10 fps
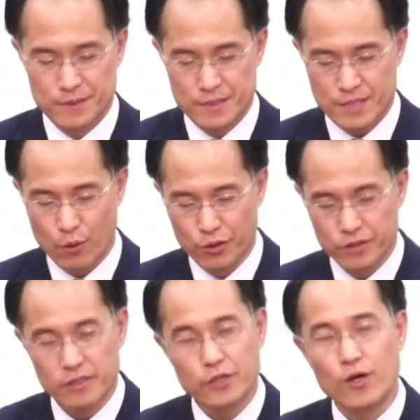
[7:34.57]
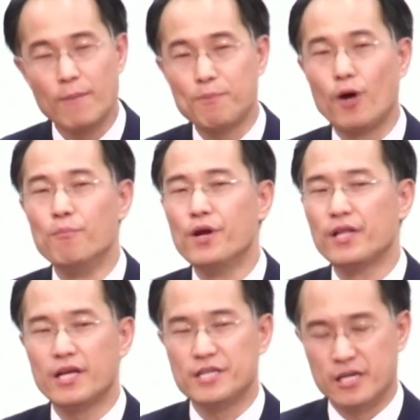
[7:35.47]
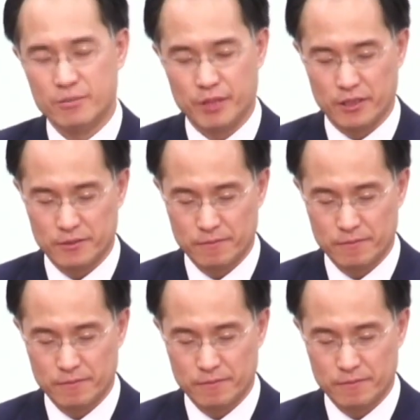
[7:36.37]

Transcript: 자, 오늘은 그러한 변명에 대한 이야기입니다.